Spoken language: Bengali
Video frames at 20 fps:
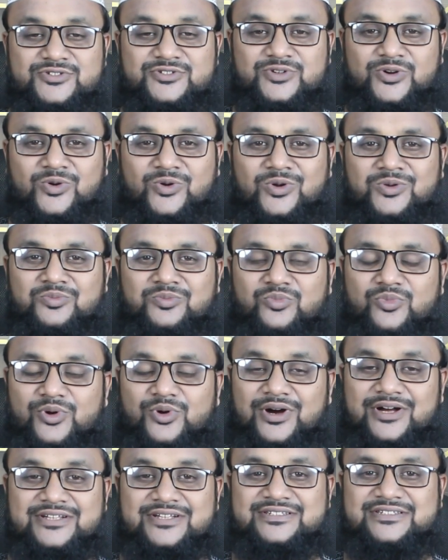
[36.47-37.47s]
যখন
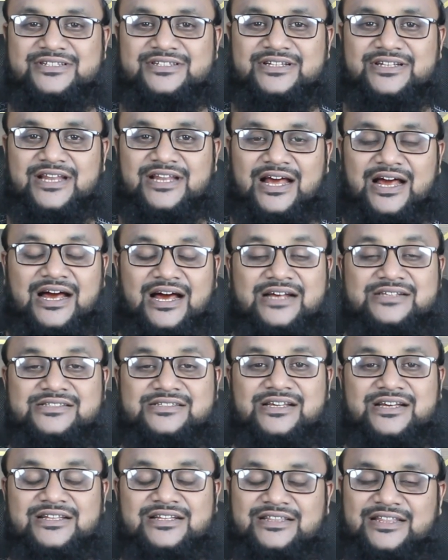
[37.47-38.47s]
মোয়াজিন
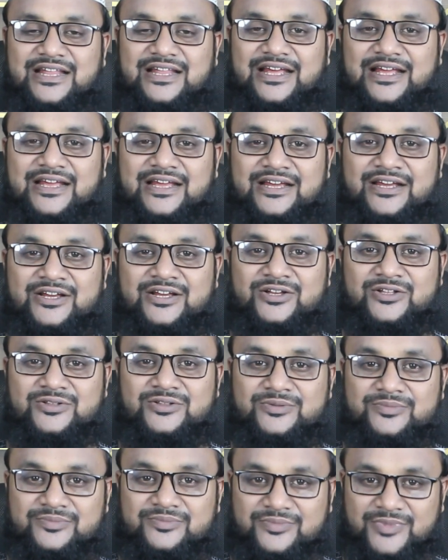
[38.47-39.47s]
আজান দেয়
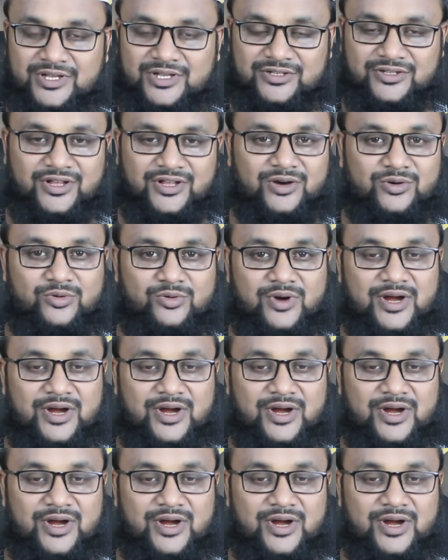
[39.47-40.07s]
আল্লাহ